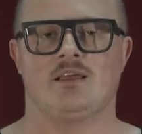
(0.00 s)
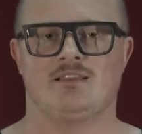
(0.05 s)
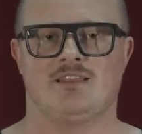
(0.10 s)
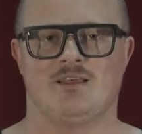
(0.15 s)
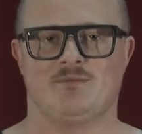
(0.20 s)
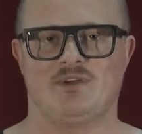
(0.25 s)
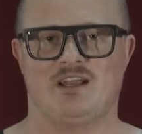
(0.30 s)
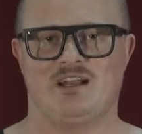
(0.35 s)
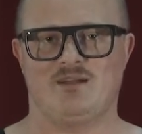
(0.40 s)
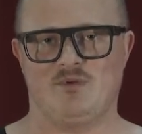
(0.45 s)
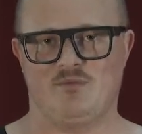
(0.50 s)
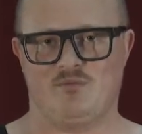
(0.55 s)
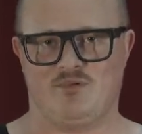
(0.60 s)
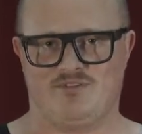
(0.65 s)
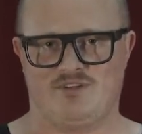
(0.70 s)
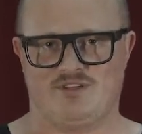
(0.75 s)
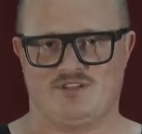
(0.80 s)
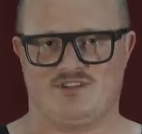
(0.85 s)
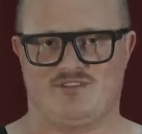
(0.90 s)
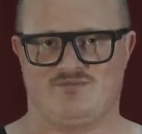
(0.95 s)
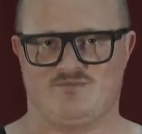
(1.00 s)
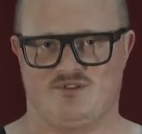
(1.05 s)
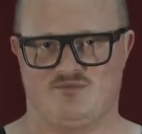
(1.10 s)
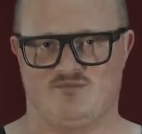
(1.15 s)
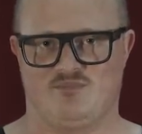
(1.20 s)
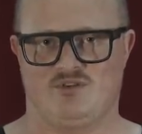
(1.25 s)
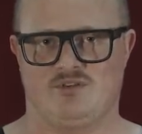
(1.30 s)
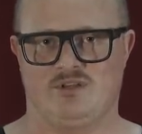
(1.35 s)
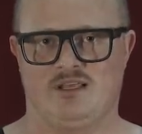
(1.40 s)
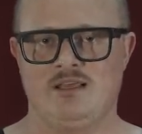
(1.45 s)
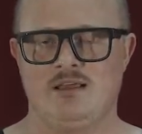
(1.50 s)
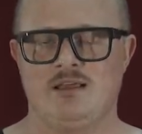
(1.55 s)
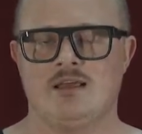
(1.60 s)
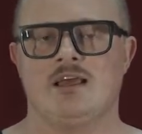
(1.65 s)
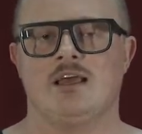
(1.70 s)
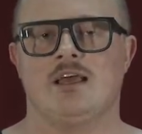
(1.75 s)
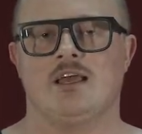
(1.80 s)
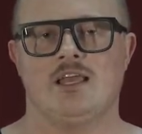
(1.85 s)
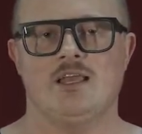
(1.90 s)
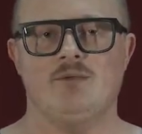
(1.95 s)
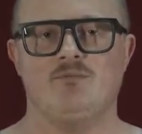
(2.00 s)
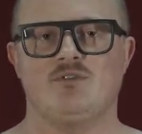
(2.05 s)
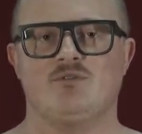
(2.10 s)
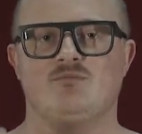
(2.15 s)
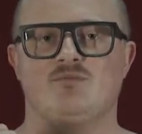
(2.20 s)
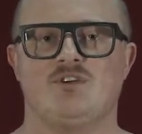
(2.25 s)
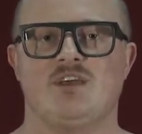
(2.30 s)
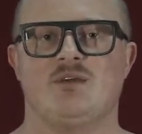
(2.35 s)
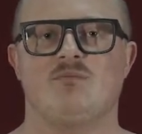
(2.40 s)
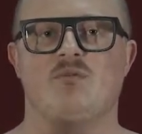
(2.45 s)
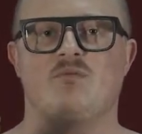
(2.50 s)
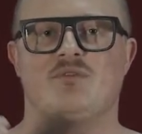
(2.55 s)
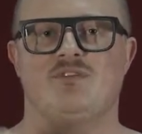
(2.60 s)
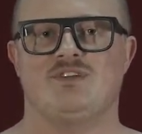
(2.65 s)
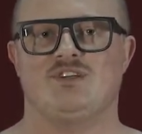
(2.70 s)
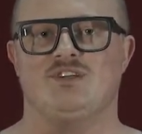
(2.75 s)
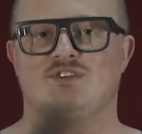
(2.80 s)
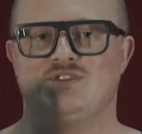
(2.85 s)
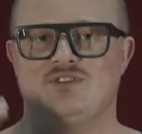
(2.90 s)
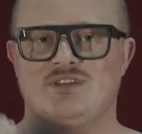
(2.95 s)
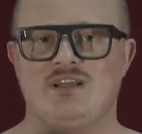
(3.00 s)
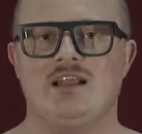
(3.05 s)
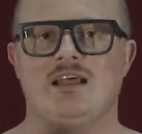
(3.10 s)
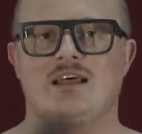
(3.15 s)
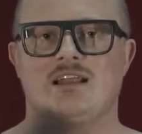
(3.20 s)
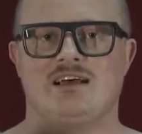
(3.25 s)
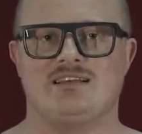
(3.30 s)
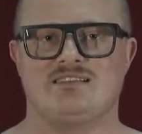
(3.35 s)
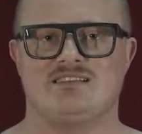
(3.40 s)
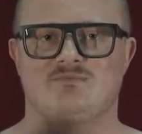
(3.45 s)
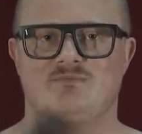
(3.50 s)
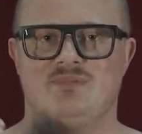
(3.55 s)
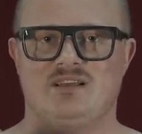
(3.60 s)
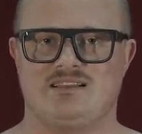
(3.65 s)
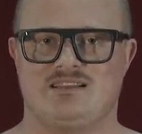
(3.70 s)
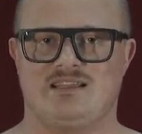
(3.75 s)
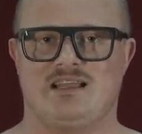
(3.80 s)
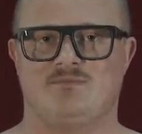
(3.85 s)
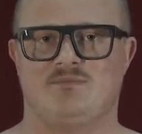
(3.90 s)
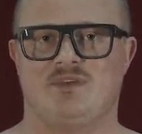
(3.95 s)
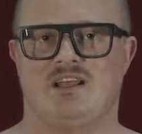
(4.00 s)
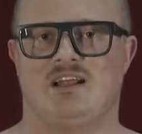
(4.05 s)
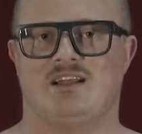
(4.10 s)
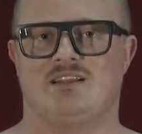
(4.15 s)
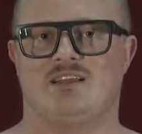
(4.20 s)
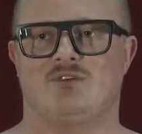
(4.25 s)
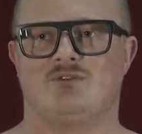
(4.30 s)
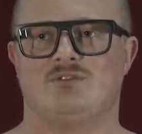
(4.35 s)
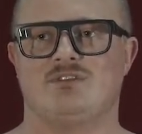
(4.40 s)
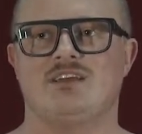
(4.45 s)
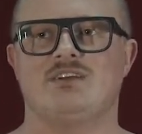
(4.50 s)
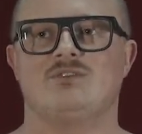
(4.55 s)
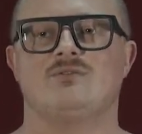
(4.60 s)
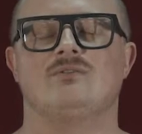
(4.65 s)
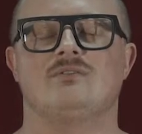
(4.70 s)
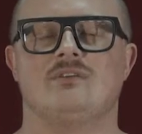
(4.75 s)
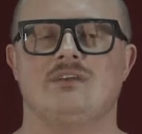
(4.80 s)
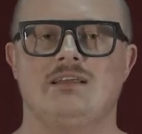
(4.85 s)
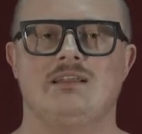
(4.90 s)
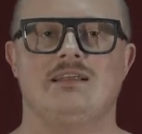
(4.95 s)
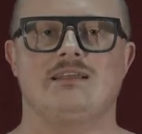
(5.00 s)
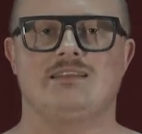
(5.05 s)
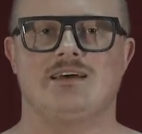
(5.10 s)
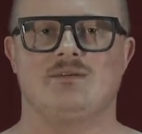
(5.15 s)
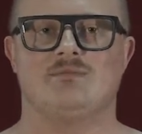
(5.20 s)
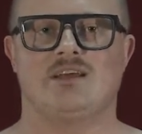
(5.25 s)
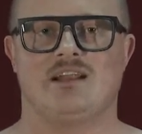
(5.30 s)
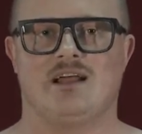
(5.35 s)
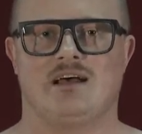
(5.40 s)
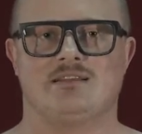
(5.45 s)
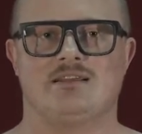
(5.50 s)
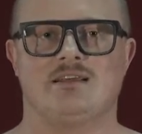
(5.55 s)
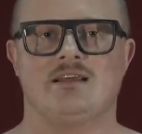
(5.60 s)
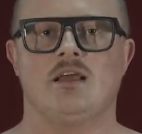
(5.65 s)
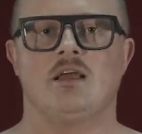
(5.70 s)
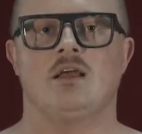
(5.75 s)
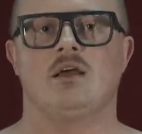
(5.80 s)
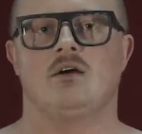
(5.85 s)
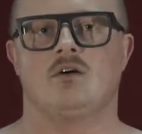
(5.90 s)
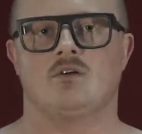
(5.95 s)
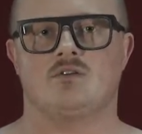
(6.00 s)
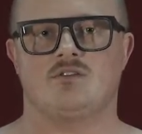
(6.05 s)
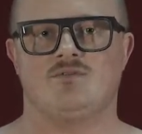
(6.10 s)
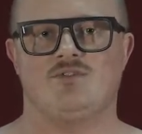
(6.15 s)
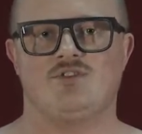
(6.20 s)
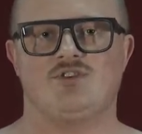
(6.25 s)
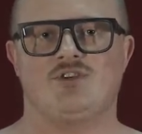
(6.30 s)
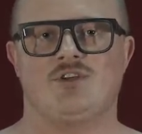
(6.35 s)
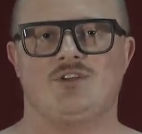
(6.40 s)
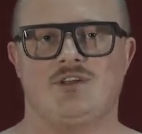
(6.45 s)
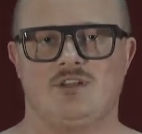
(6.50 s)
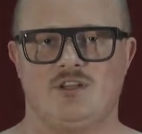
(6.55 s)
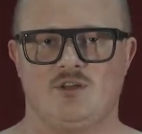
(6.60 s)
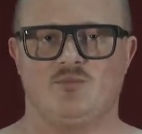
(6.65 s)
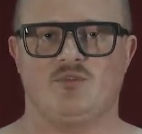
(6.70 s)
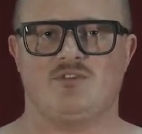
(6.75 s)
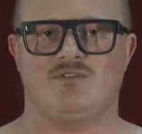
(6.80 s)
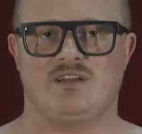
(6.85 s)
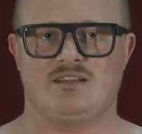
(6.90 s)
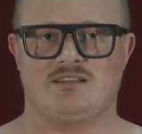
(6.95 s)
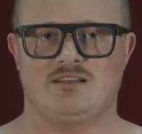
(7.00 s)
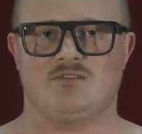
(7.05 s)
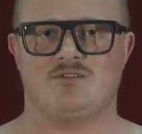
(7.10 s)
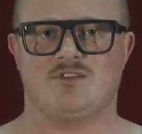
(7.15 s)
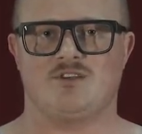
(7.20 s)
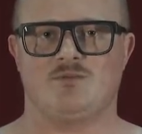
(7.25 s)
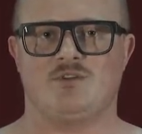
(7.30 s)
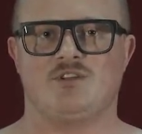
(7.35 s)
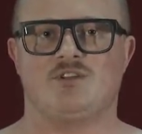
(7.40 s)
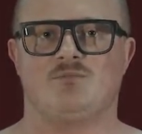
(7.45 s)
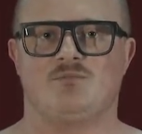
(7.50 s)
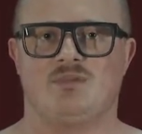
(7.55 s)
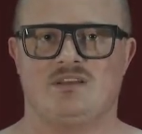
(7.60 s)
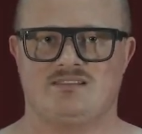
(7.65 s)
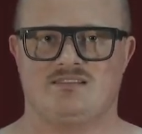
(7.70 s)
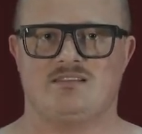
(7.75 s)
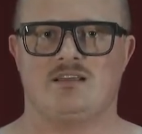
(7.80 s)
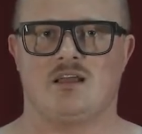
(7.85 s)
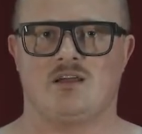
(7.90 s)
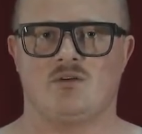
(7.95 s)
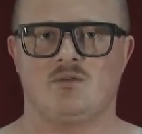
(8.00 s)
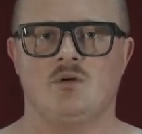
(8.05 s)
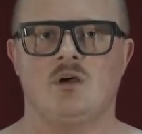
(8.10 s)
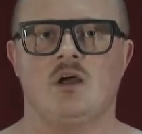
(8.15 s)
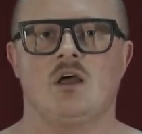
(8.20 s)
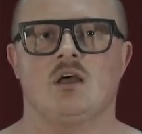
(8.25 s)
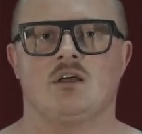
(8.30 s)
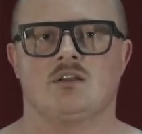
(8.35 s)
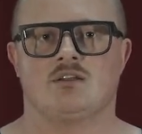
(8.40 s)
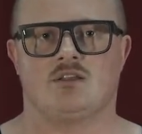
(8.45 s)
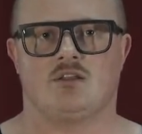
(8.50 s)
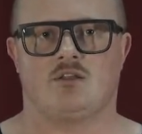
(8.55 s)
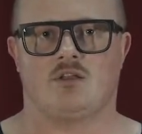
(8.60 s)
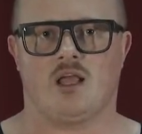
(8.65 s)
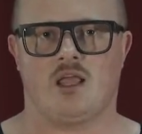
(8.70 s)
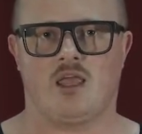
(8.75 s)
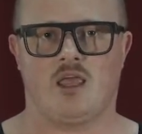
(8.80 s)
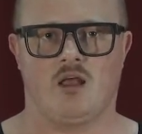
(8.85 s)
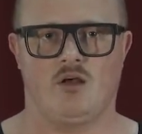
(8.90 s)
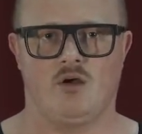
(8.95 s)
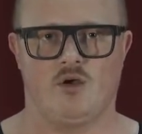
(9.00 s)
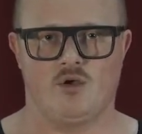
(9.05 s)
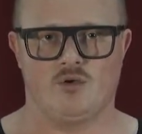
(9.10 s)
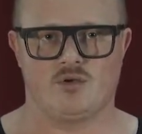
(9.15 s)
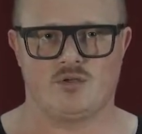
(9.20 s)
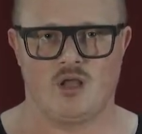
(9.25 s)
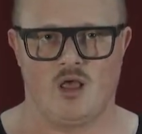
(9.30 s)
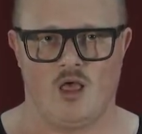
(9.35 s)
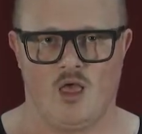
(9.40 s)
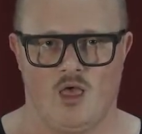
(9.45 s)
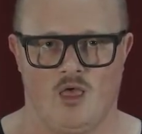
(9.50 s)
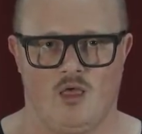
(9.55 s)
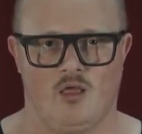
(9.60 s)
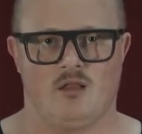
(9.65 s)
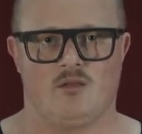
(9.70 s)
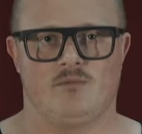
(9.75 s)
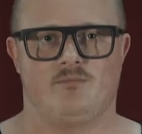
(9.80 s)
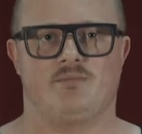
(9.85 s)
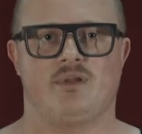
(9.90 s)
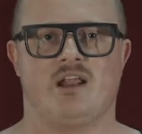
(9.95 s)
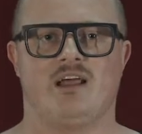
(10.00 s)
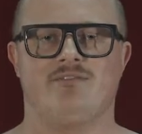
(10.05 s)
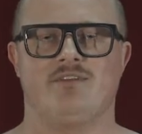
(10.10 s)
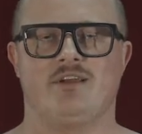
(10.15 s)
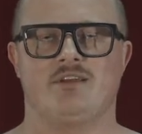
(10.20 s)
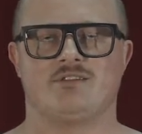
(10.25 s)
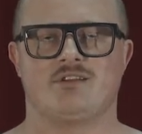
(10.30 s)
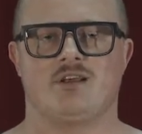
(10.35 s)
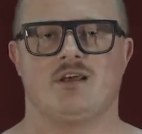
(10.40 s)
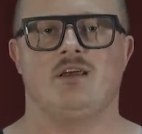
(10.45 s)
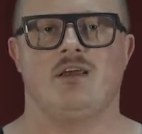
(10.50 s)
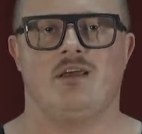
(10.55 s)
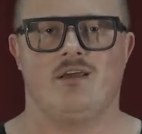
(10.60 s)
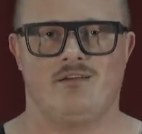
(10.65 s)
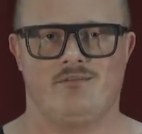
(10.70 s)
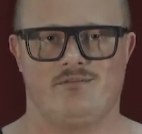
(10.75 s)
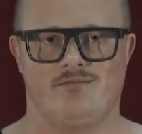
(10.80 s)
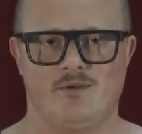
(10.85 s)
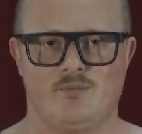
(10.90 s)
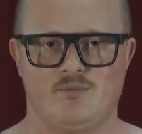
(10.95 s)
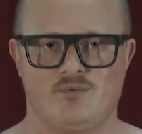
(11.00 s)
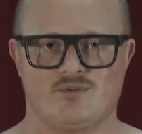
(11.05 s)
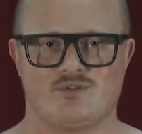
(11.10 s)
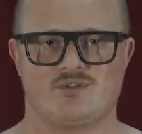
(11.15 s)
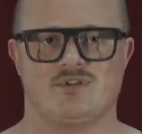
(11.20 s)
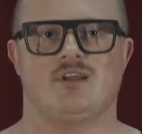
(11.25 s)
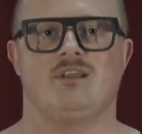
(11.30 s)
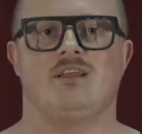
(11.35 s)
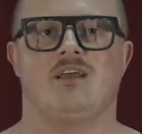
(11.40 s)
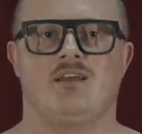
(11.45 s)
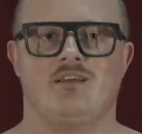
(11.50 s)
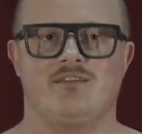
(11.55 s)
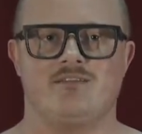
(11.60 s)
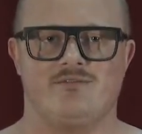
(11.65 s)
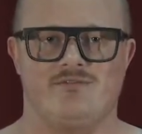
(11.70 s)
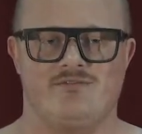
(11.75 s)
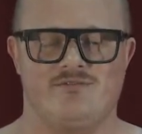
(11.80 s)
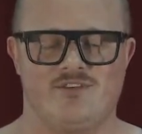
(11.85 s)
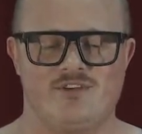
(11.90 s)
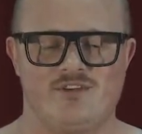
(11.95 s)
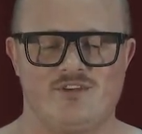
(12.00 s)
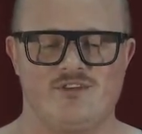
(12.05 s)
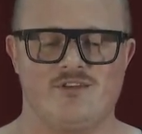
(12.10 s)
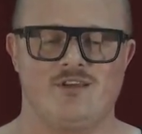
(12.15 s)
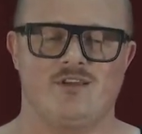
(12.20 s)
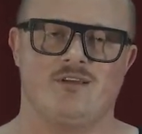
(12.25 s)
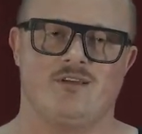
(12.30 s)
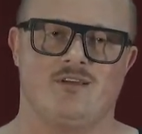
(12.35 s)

Nabieramy powietrza w przyponę i próbujemy powiedzieć tyle razy bez nabierania oddechu, ile damy radę. Oczywiście nie doprowadzając siebie do bezdechu, czy do takiego już prawie że wypuszczenia i wy, yy,